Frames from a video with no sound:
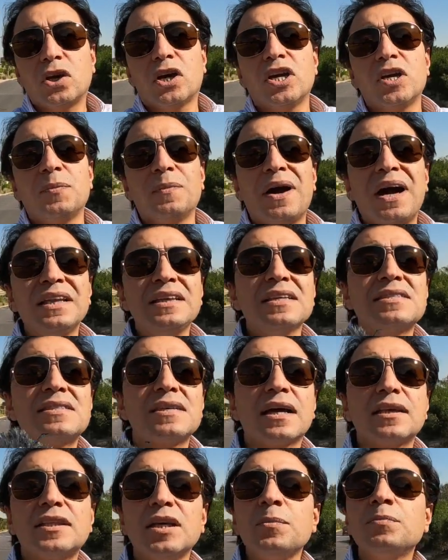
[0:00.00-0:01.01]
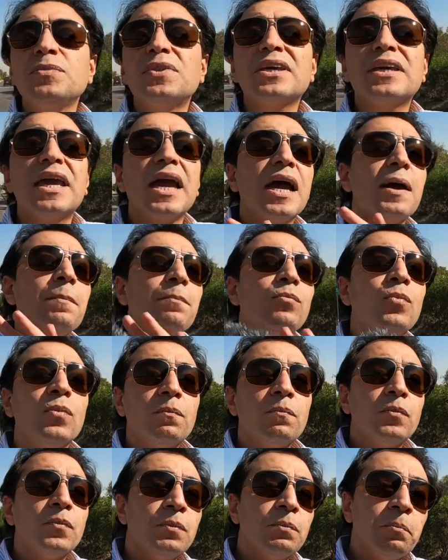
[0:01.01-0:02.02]
طيب انا استخدمت
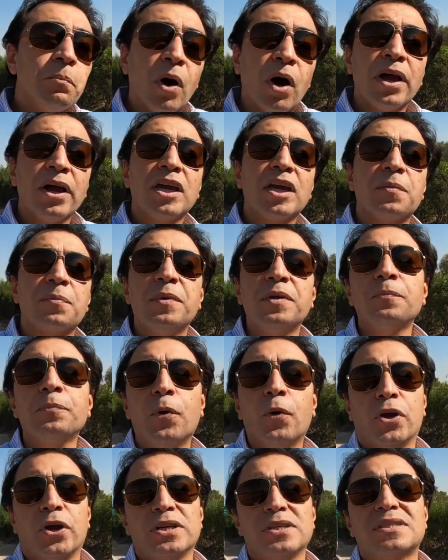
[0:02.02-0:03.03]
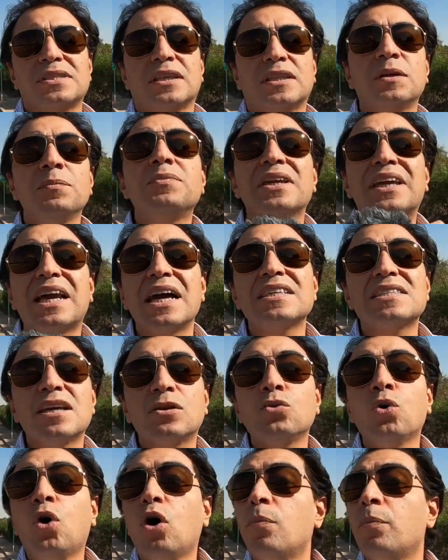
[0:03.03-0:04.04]
كام مايك من بويا استخدمت
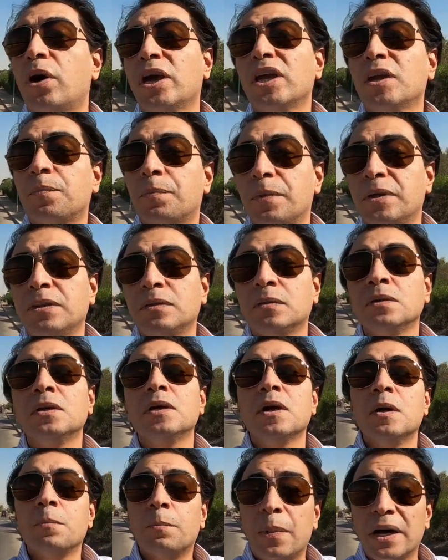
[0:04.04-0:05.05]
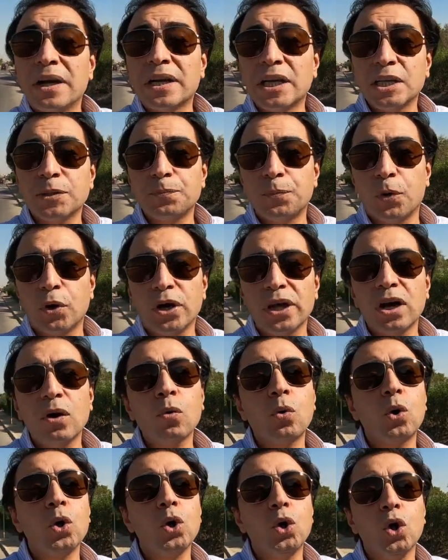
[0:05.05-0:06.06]
كذا نوع مايك من ماركه
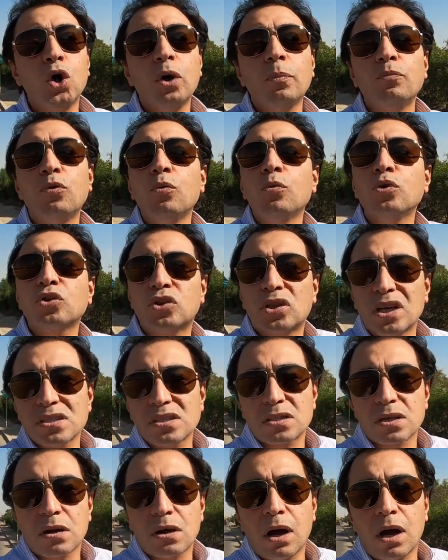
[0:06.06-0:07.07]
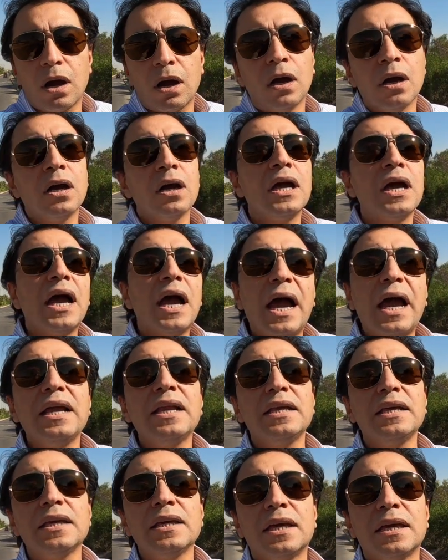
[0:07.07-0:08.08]
بويا وكلهم بمنتهى الصراحه
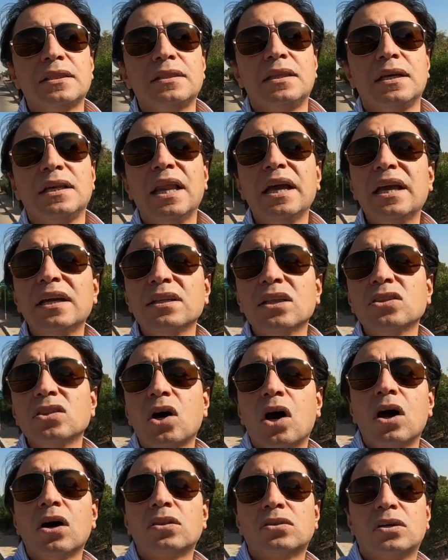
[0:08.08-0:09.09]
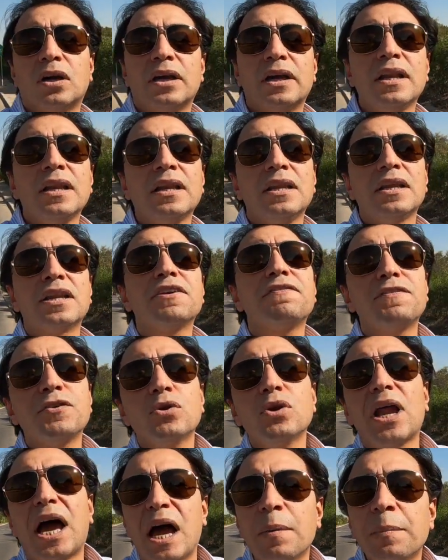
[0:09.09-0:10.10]
هايلين جدا لكن النهارده
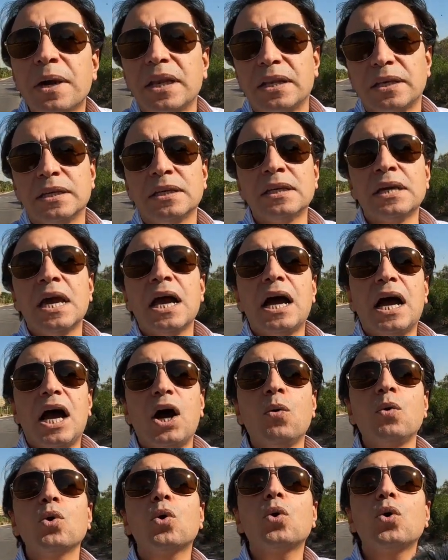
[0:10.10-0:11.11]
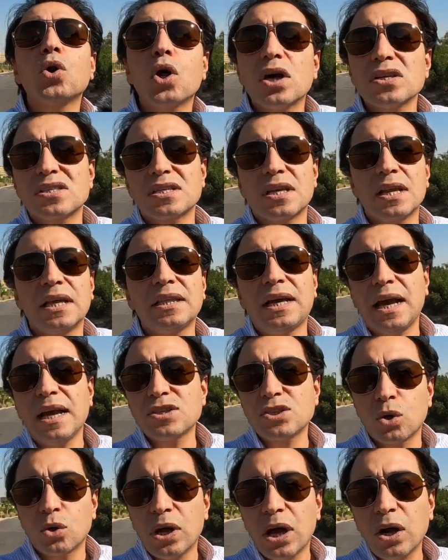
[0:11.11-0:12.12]
الريفيو العملي او الخلاصه اللي انا
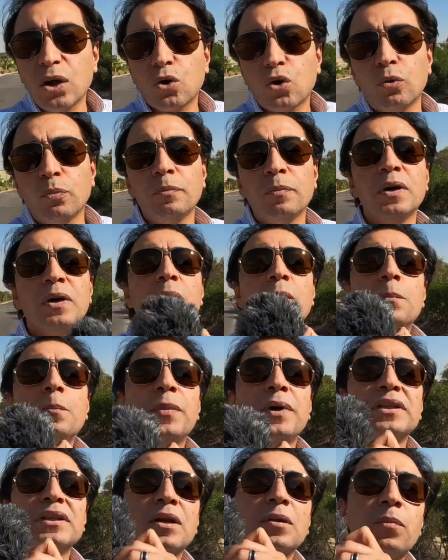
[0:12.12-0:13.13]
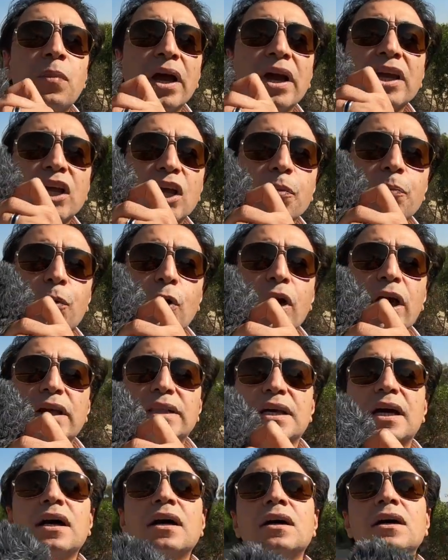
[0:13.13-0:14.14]
عايز اقولها لكم من المايك
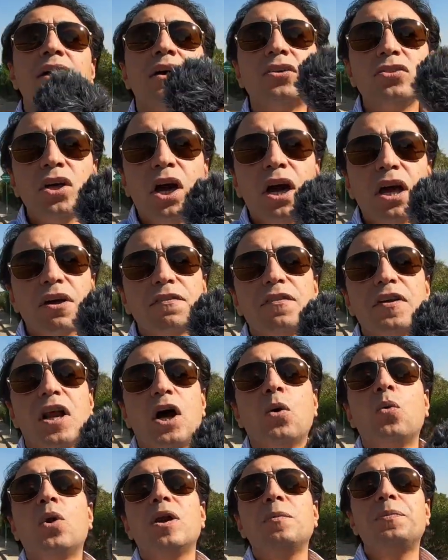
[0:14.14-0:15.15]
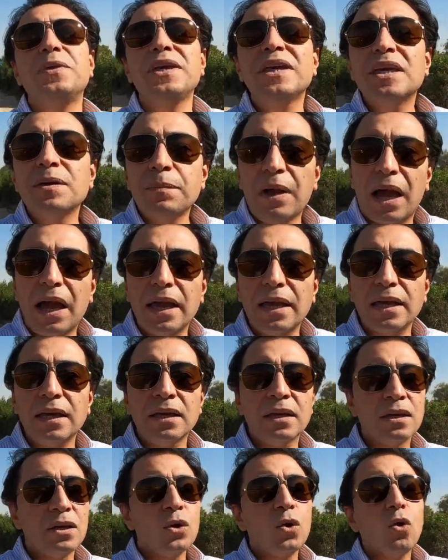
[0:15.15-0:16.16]
البويا ده نعرف الاول بيجي معاه
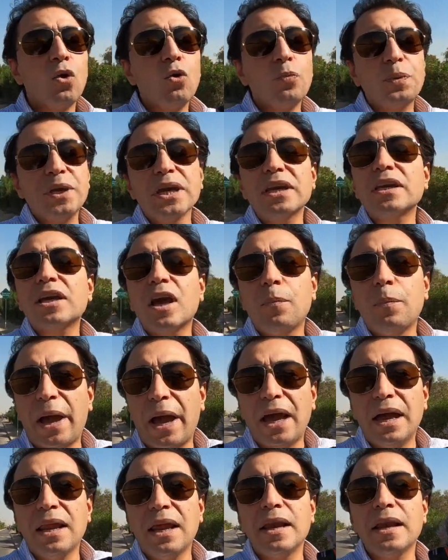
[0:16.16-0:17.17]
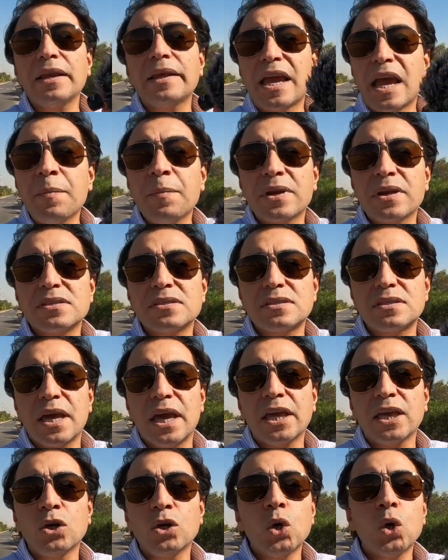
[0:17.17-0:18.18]
ايه وبيركب على الكاميرا
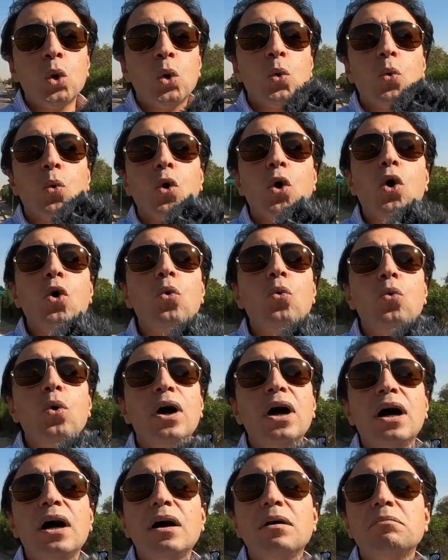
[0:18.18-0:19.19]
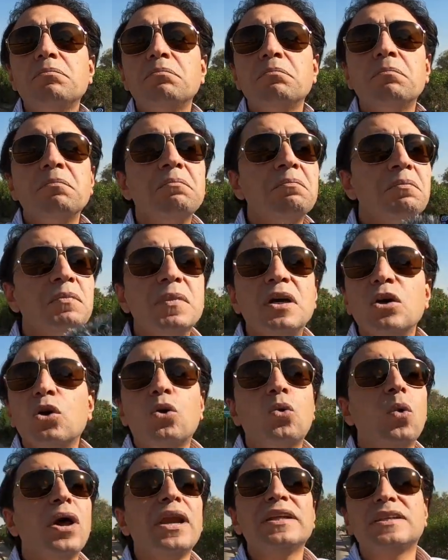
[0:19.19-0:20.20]
ازاي وهو
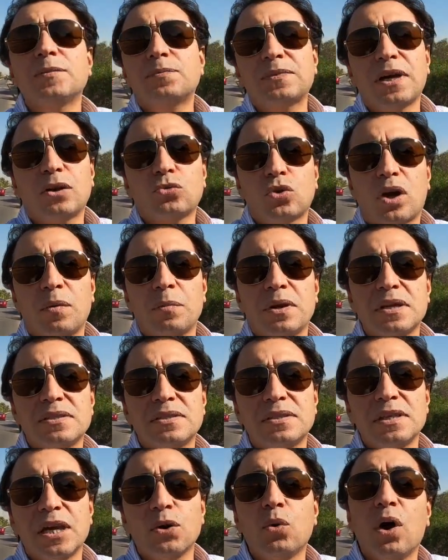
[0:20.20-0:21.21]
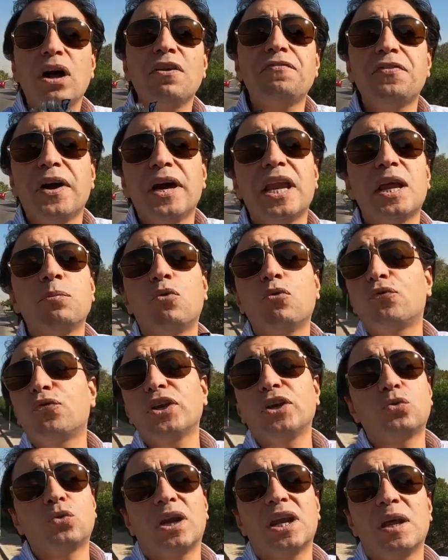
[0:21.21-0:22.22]
الكواليتي بتاعته عامله ازاي وهل فعلا
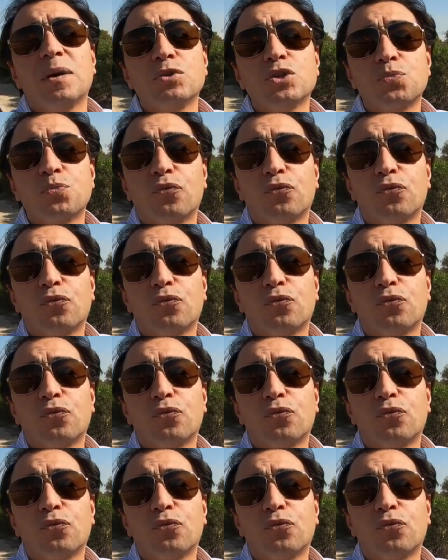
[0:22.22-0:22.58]
مفيد ولا مش